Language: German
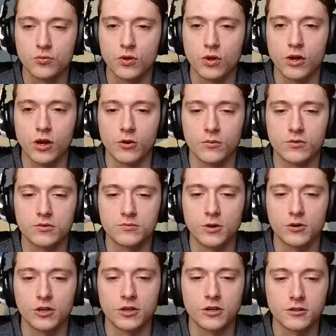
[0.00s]
Keine Ahnung. Ist mir auch
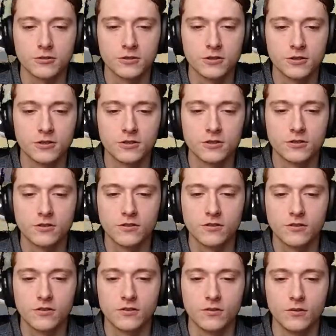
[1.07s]
egal.
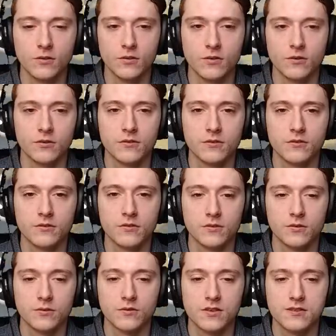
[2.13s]
So.
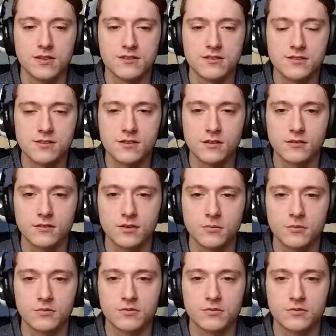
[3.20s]
Sollten wir was essen, damit